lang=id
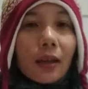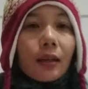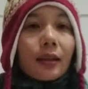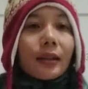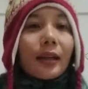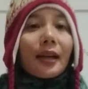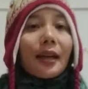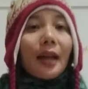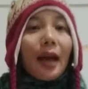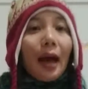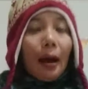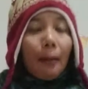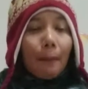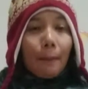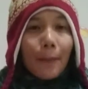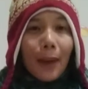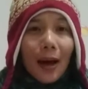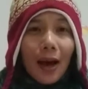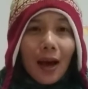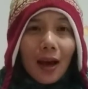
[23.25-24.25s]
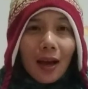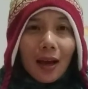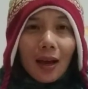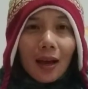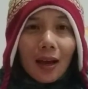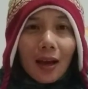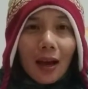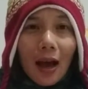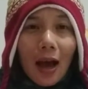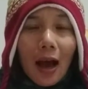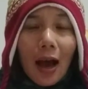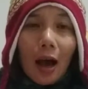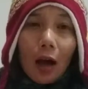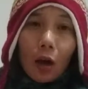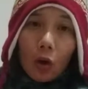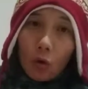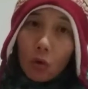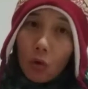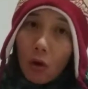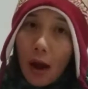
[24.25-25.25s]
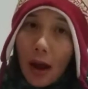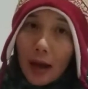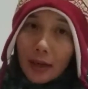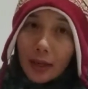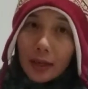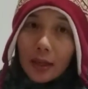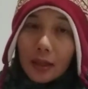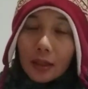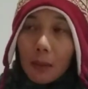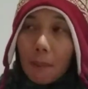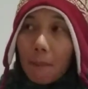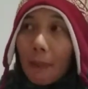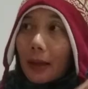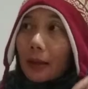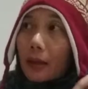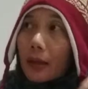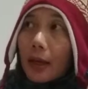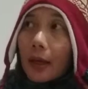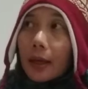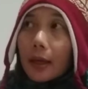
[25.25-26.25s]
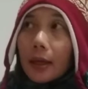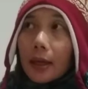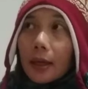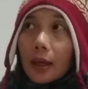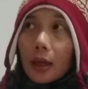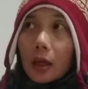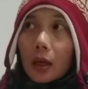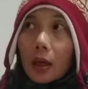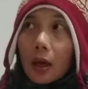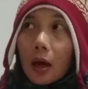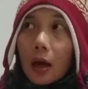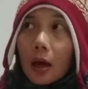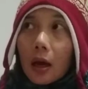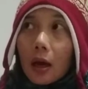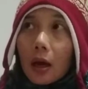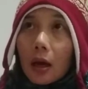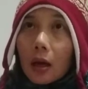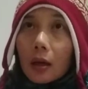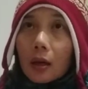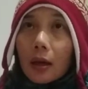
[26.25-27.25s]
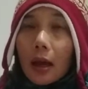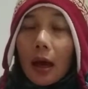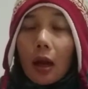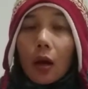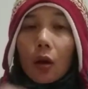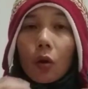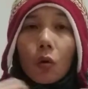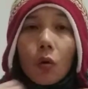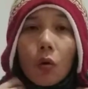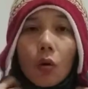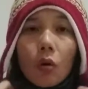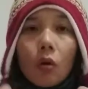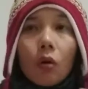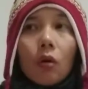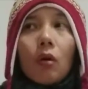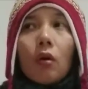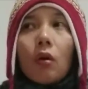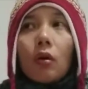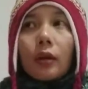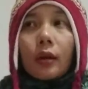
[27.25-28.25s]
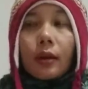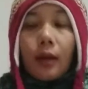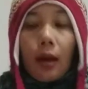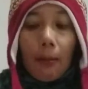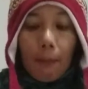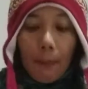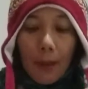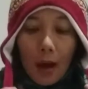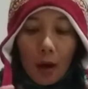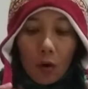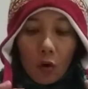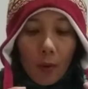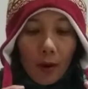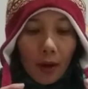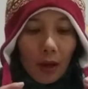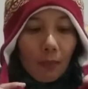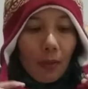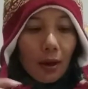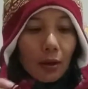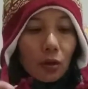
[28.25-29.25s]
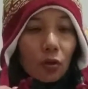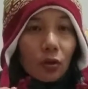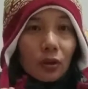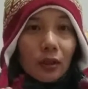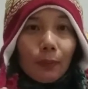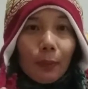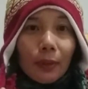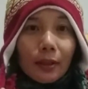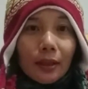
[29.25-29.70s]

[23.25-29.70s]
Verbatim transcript: Kenapa aku ada di tempat ini? Lalu, kenapa aku pakai baju si